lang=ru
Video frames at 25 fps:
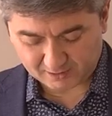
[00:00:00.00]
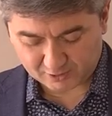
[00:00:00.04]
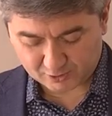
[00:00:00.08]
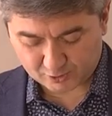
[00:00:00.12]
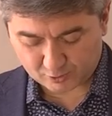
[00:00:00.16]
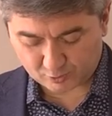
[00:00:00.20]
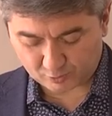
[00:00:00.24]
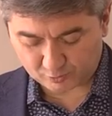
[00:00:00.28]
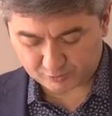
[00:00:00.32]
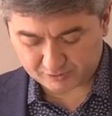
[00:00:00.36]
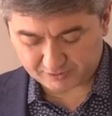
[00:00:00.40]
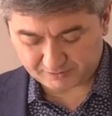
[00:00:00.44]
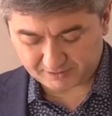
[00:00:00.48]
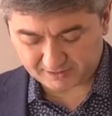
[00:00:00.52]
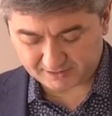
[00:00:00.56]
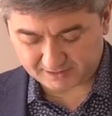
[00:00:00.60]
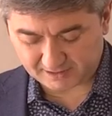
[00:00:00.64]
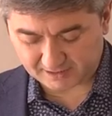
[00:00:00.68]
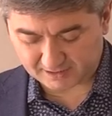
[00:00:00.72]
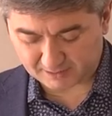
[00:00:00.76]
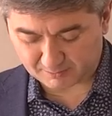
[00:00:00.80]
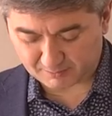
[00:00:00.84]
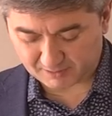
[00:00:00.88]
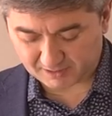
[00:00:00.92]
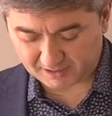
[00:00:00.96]
Что
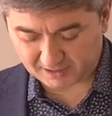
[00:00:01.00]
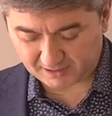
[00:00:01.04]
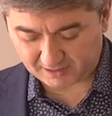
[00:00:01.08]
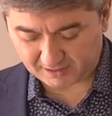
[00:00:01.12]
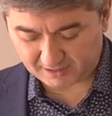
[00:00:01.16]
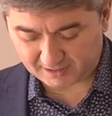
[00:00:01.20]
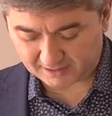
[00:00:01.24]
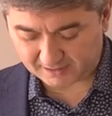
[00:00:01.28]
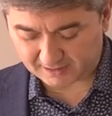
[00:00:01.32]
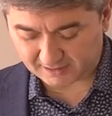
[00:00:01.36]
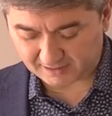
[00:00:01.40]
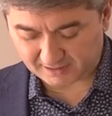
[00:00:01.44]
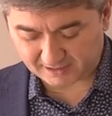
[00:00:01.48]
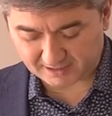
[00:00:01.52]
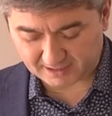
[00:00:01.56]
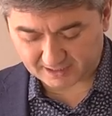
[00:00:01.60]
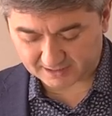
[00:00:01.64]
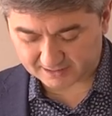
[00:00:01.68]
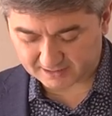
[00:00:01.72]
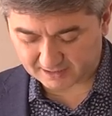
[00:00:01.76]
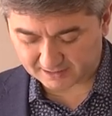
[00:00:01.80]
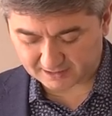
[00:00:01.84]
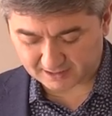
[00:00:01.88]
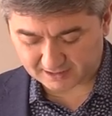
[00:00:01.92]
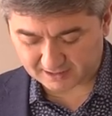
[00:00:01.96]
удивительно, мне это
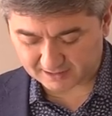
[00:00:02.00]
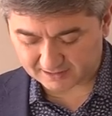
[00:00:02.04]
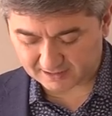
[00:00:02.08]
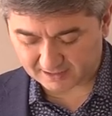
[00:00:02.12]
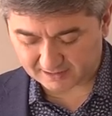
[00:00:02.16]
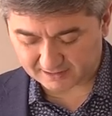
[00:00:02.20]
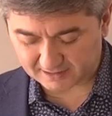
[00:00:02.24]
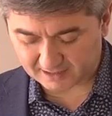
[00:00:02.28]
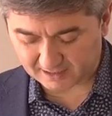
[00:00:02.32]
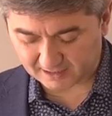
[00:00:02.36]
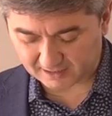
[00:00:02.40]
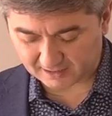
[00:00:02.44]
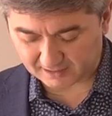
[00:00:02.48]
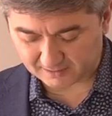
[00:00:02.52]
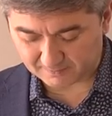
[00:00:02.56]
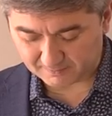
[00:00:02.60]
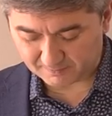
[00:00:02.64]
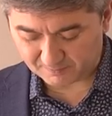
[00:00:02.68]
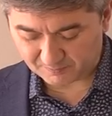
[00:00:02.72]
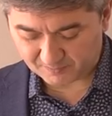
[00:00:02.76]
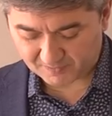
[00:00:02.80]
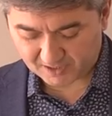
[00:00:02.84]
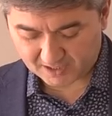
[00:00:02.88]
никогда не надоедало.